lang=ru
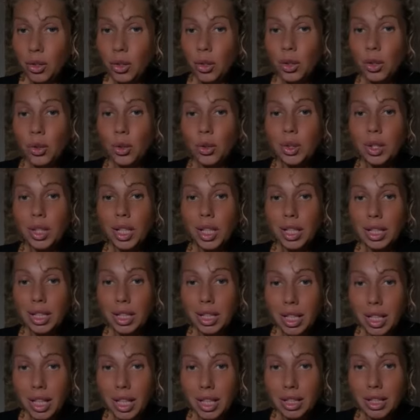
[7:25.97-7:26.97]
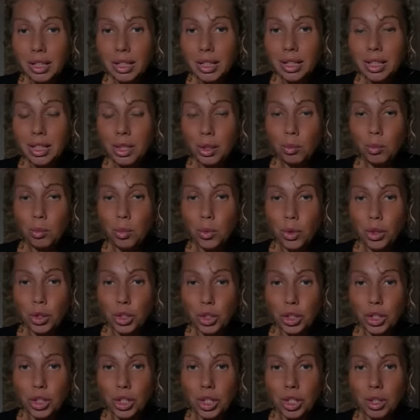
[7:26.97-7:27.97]
то тогда ты
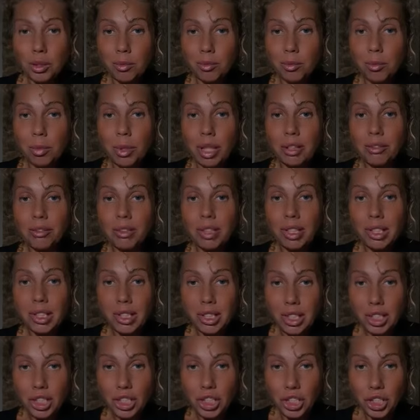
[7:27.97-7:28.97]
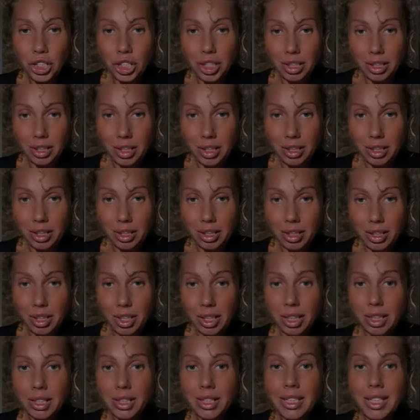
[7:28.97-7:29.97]
можешь проводить через это
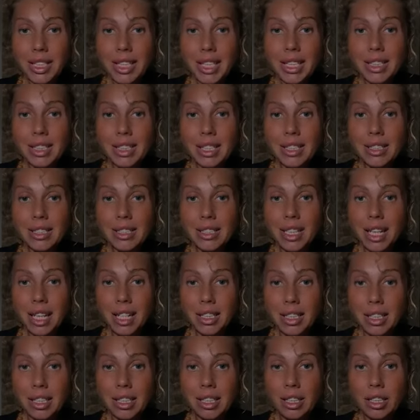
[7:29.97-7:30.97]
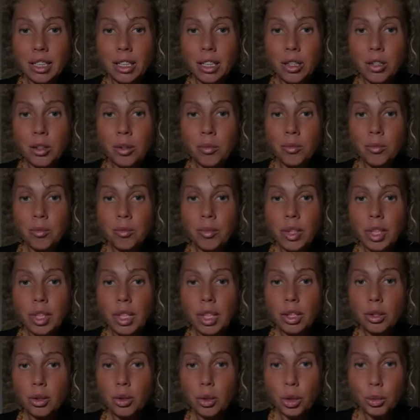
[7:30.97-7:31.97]
тело те сознания,
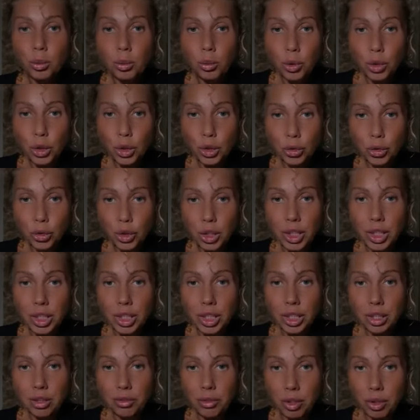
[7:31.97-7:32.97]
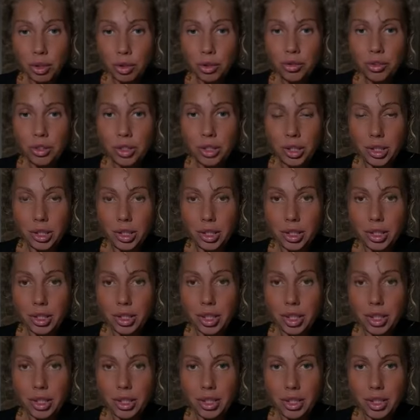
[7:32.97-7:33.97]
которые может выдержать твое
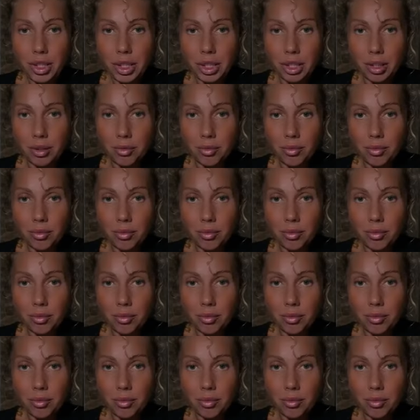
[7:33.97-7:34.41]
физическое тело.